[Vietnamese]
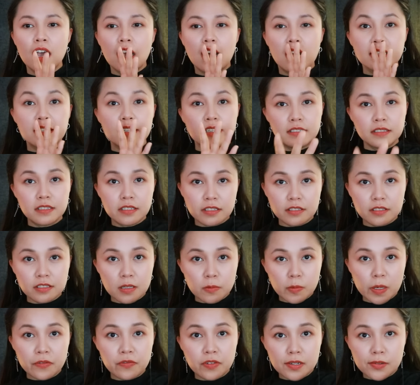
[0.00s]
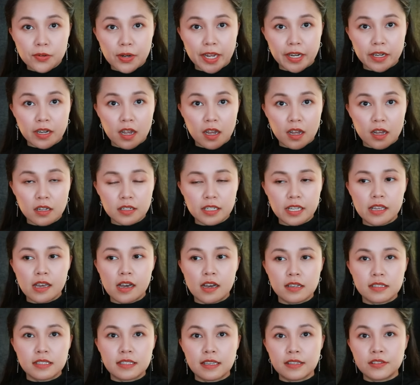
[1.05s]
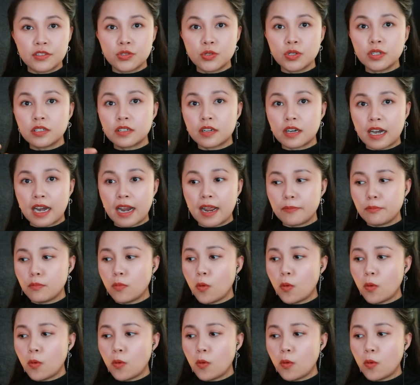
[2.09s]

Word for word: họ chỉnh sửa xong cái phân đoạn đó thì họ sẽ xuất ra